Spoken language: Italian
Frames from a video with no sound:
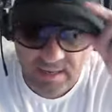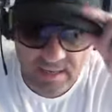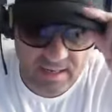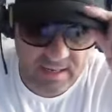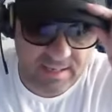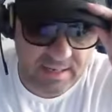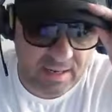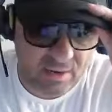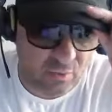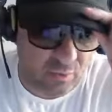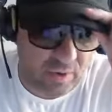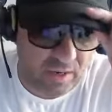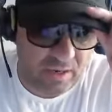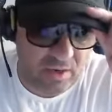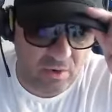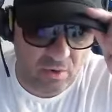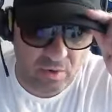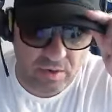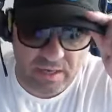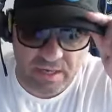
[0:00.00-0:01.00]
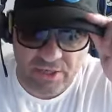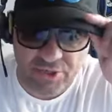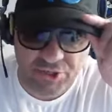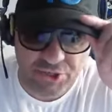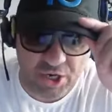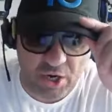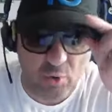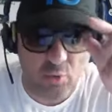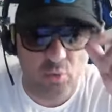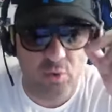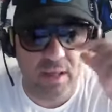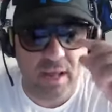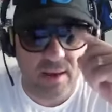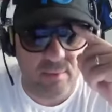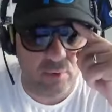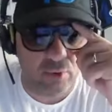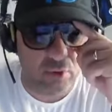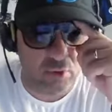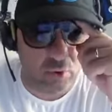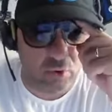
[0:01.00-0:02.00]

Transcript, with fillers: ed è quello che ci auguriamo